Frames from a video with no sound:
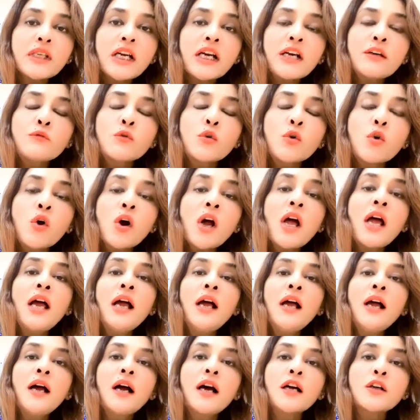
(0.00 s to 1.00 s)
वो
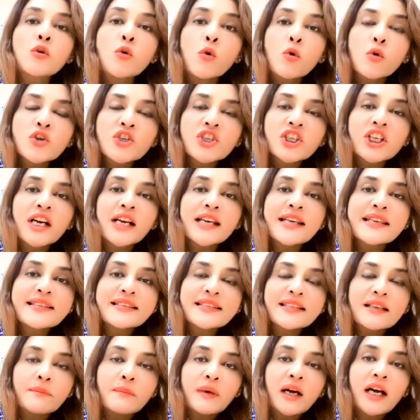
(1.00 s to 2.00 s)
गोश्त का
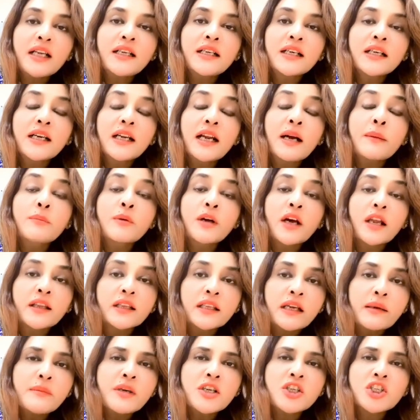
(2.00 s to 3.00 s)
इस्तेमाल अगर आप
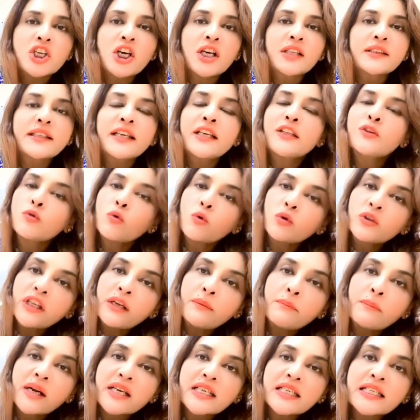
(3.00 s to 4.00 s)
करना भी चाहते हैं दो
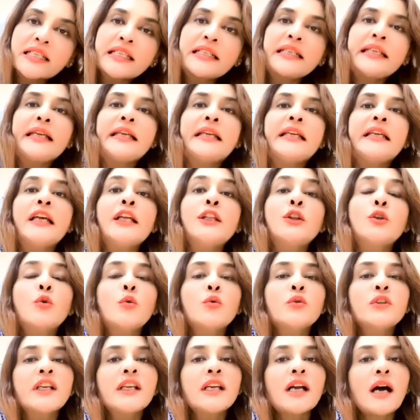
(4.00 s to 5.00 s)
दिन मटन ले लें
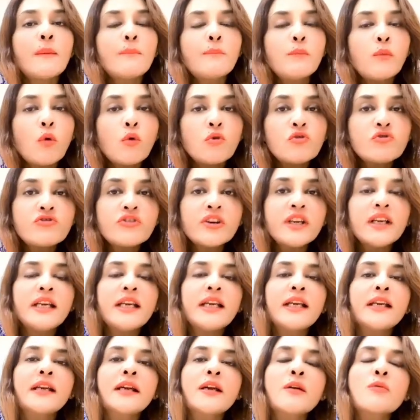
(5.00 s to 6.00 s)
दो दिन आप पोल्ट्री
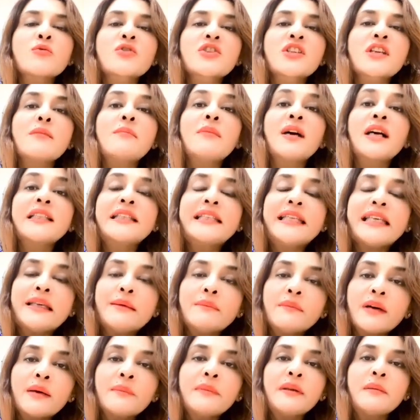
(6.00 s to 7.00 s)
ले रहे हैं उसके बाद
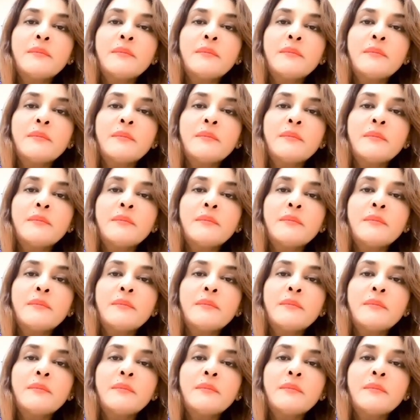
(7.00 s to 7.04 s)
कीमा भी